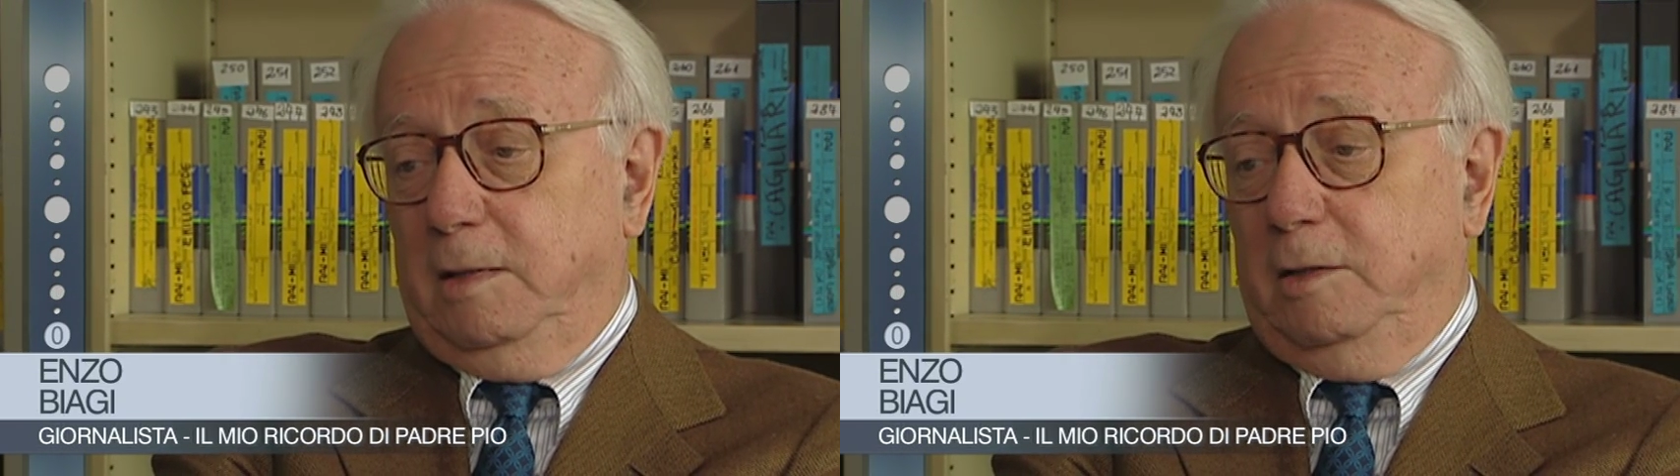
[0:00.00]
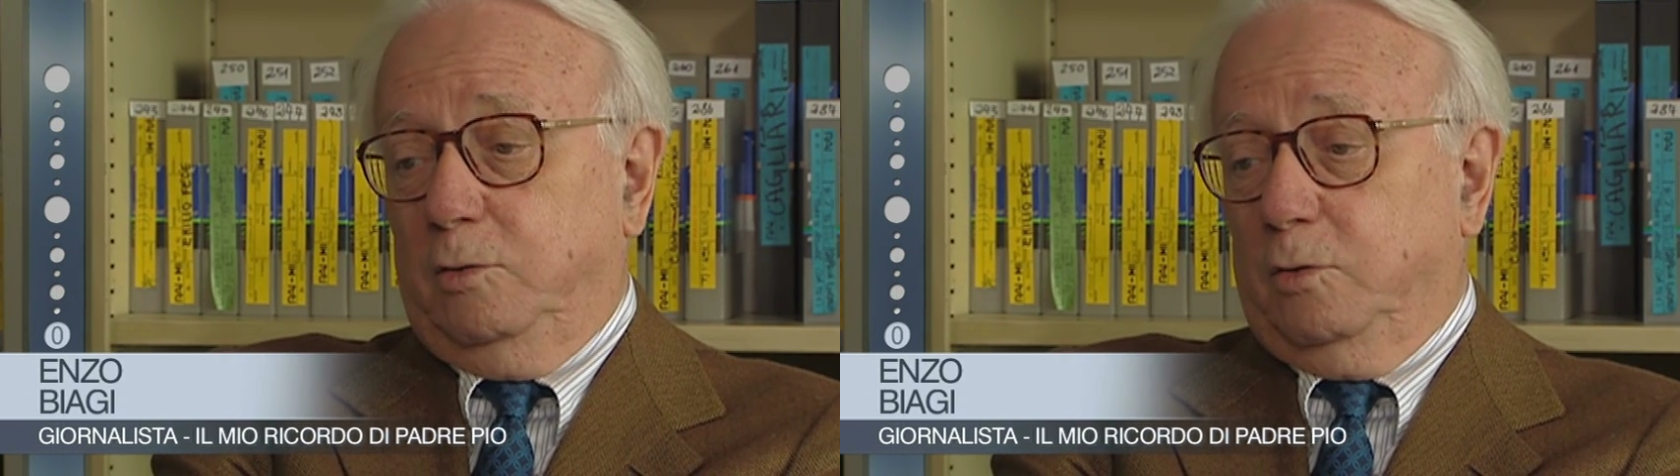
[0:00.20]

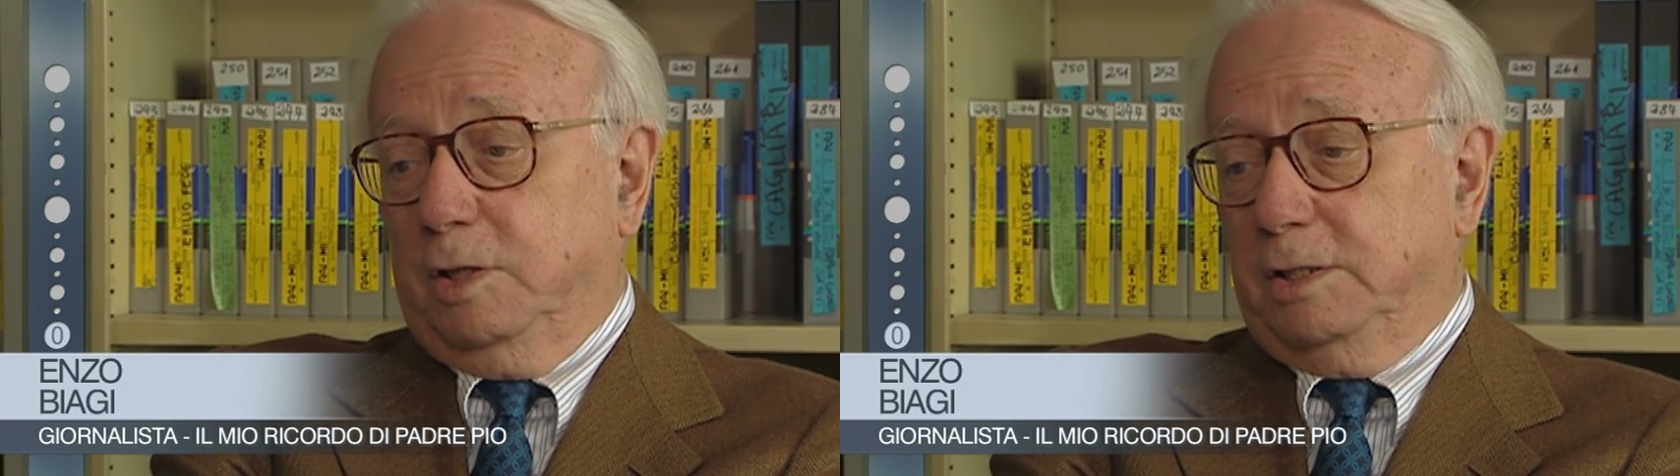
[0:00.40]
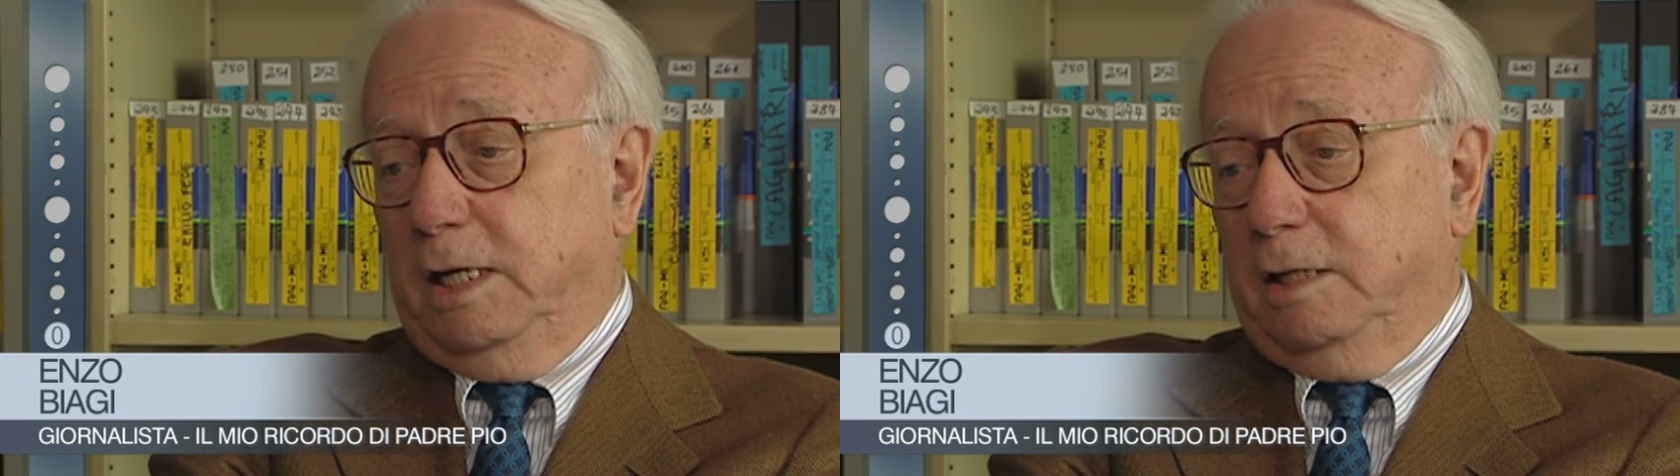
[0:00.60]

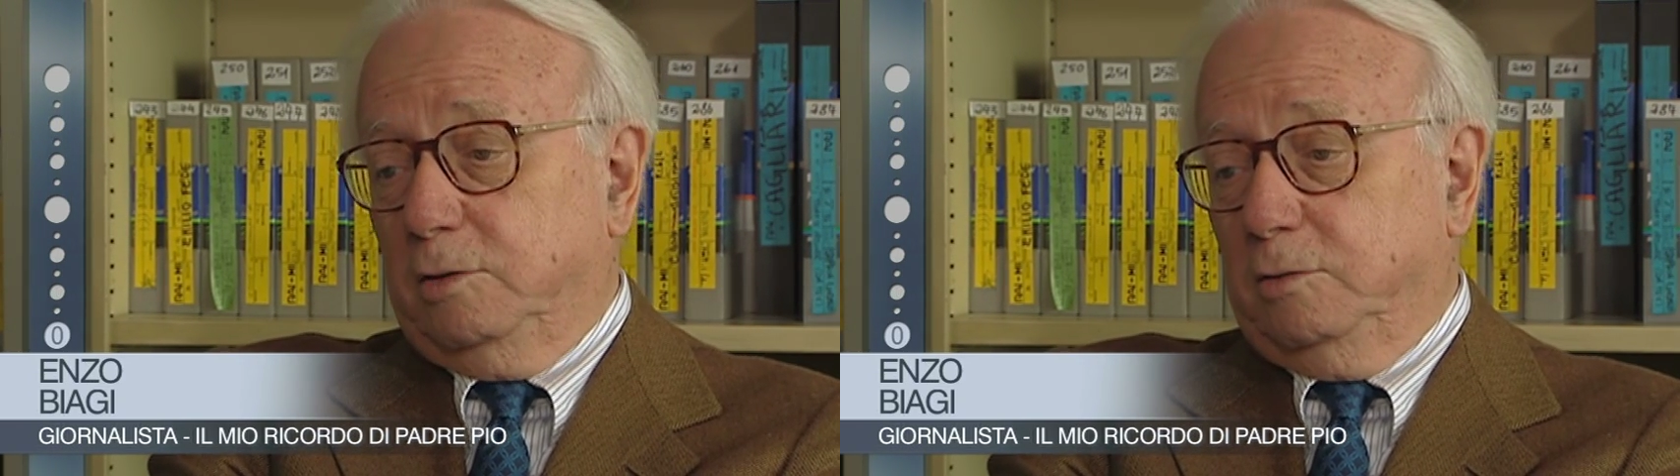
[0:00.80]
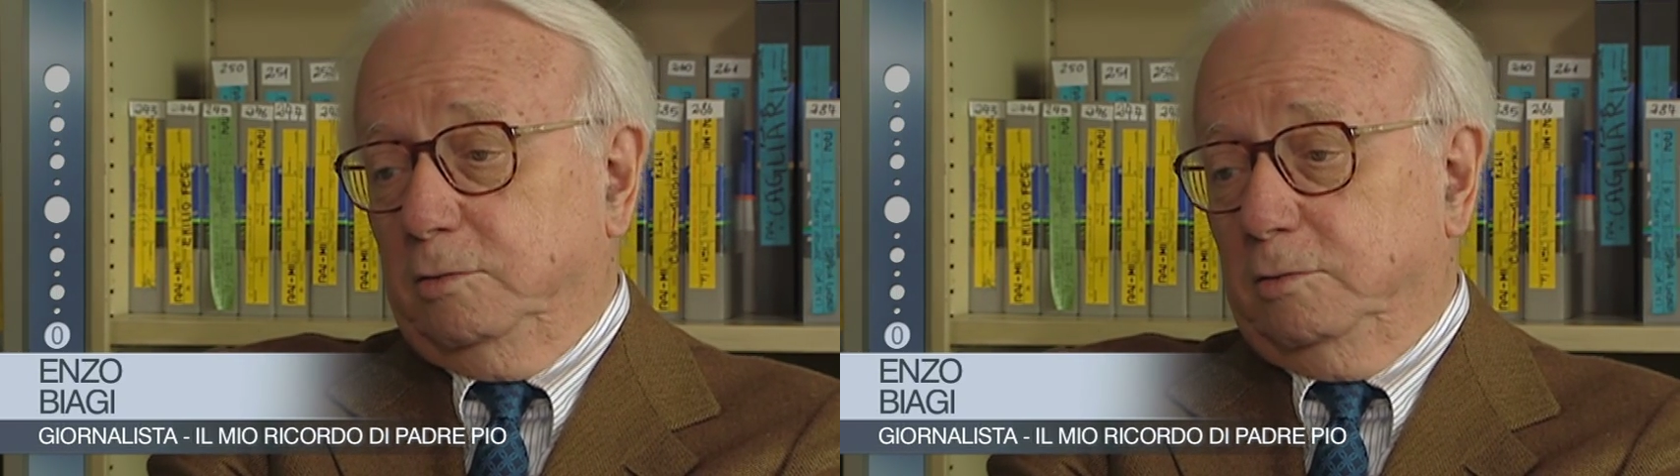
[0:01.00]

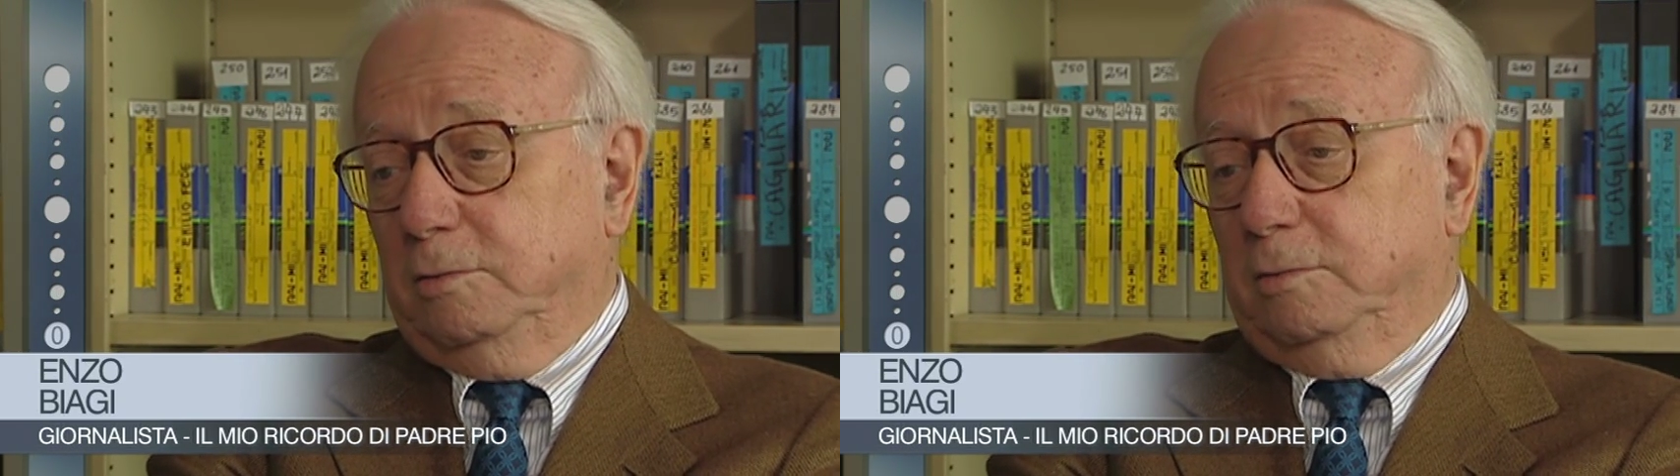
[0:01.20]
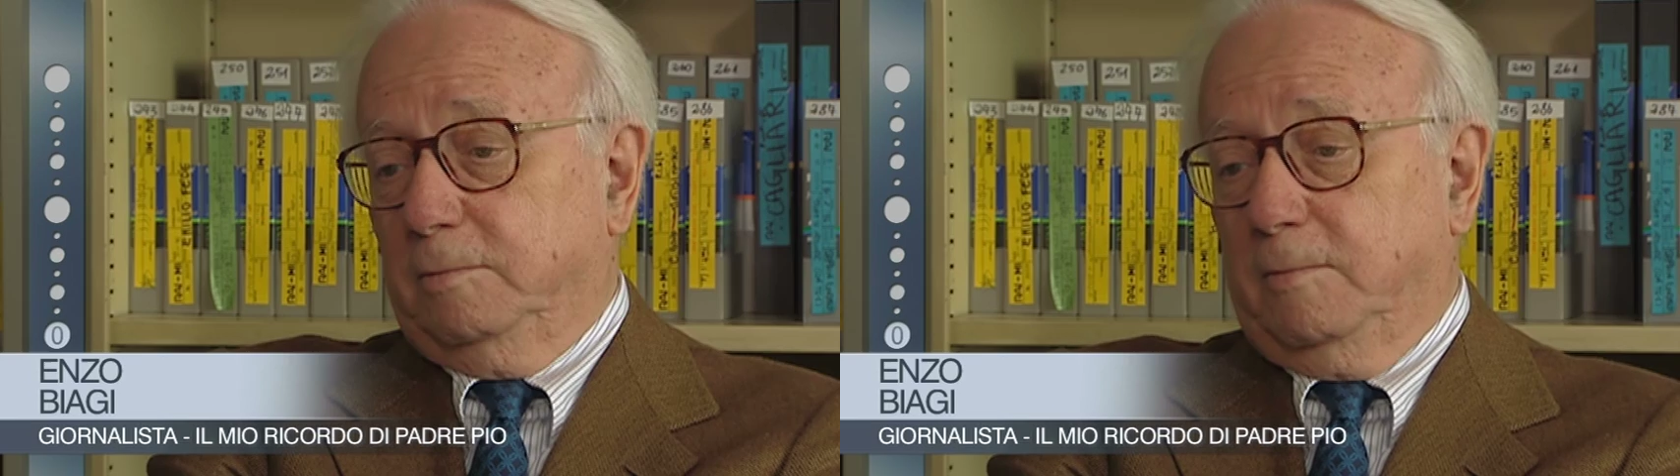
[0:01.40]

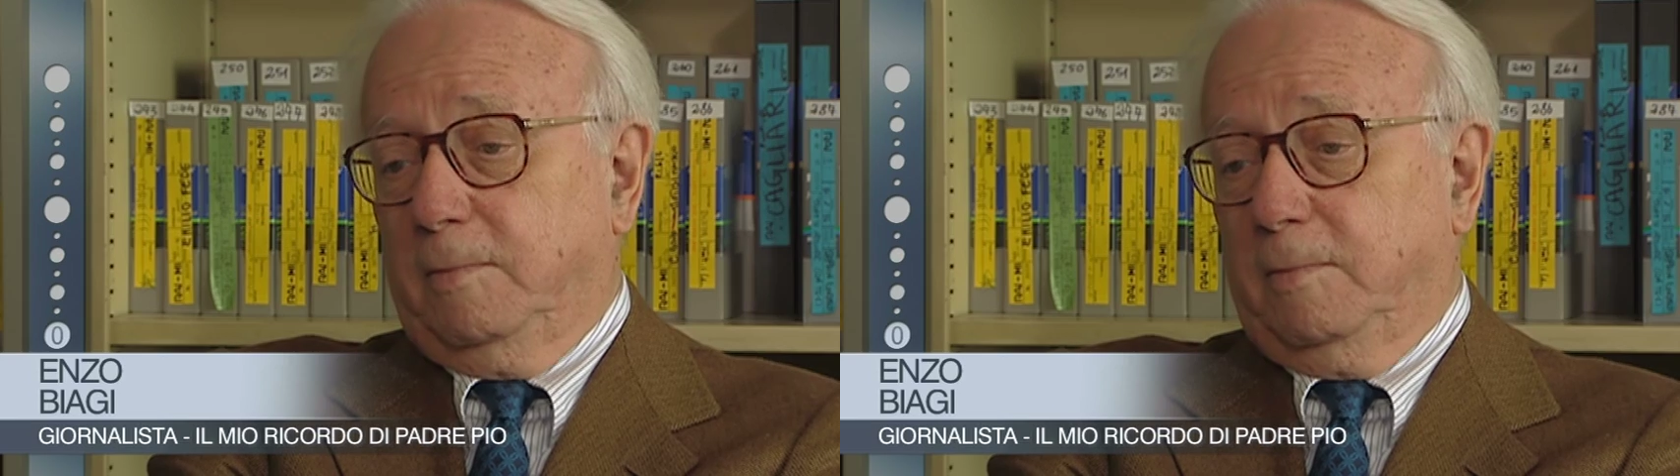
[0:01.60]
incoraggiato